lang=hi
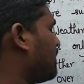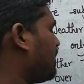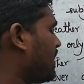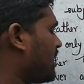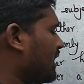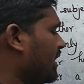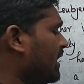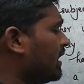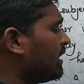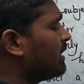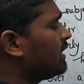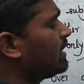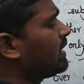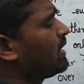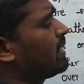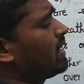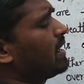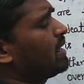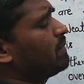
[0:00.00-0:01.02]
हमारा
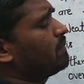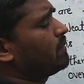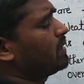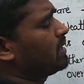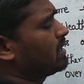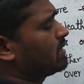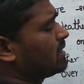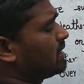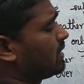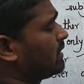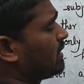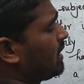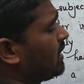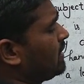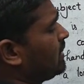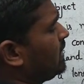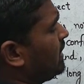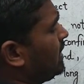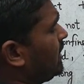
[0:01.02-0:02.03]
नहीं बदल सकता है
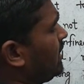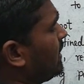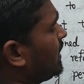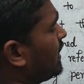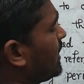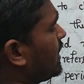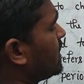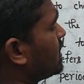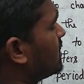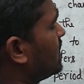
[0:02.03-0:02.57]
in case